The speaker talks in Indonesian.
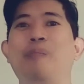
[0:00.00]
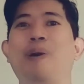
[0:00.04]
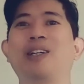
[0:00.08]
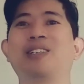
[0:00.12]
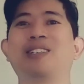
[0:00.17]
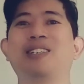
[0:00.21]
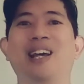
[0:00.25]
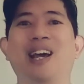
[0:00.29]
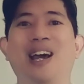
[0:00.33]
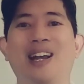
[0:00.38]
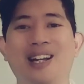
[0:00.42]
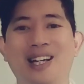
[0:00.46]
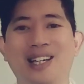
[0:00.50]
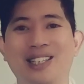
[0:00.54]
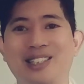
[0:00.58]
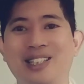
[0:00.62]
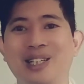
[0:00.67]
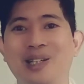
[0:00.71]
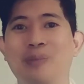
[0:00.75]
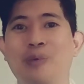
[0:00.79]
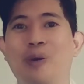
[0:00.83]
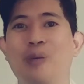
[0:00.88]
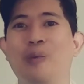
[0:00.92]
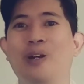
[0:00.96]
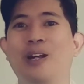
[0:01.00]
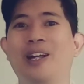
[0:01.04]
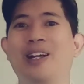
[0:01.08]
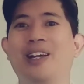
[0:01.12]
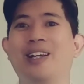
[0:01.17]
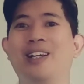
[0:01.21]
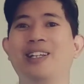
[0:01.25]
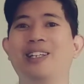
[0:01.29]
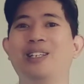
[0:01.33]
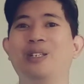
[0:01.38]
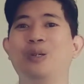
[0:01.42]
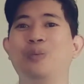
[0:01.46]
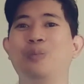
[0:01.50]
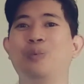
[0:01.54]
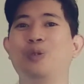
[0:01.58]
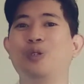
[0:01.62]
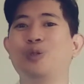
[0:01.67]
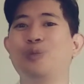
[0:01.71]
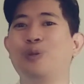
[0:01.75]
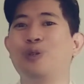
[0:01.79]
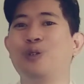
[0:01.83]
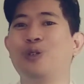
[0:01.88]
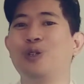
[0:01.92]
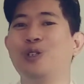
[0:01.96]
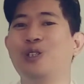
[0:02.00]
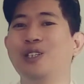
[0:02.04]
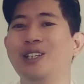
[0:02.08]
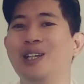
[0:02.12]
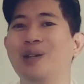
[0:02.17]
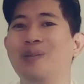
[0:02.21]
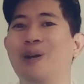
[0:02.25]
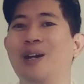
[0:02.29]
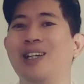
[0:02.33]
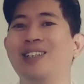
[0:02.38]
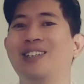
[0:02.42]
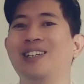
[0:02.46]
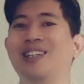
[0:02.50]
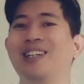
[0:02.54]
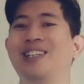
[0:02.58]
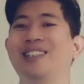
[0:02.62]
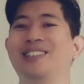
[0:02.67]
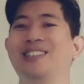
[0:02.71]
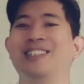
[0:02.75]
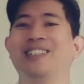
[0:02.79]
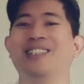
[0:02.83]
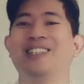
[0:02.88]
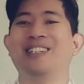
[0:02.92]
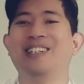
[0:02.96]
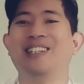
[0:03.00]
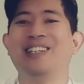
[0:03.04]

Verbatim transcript: pasti ada sih momen yang kayak gitu putus-putus nih Mas Kris